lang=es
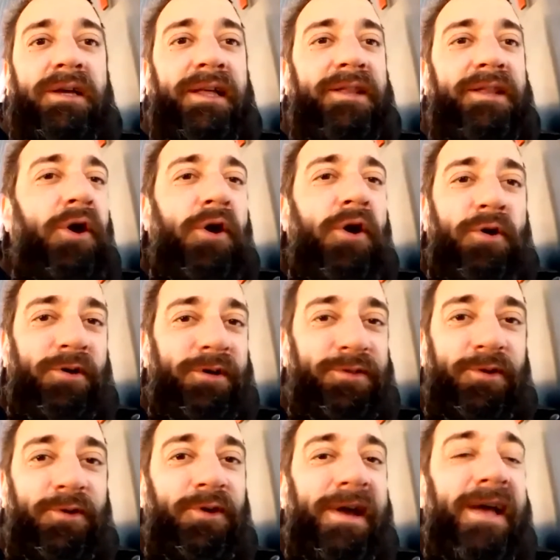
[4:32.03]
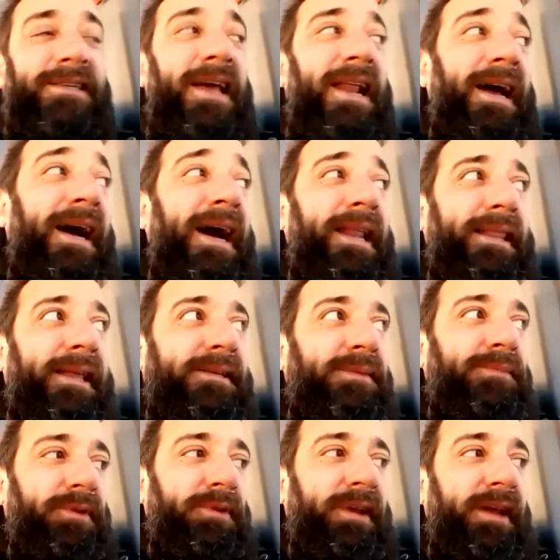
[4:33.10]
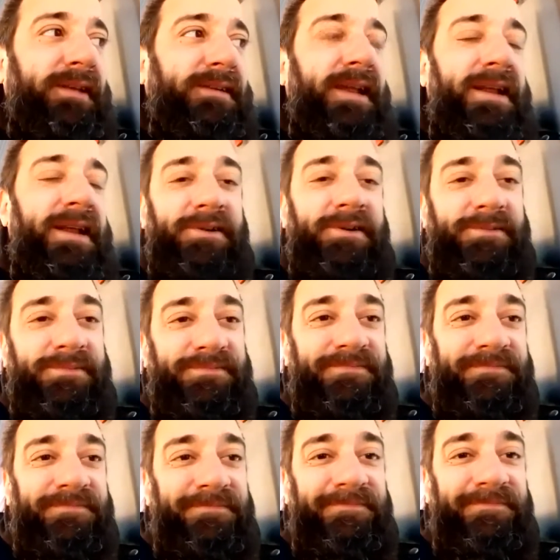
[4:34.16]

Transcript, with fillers: De todo, de todo, casi a la carta se podría hacer algo. Qué maravilla.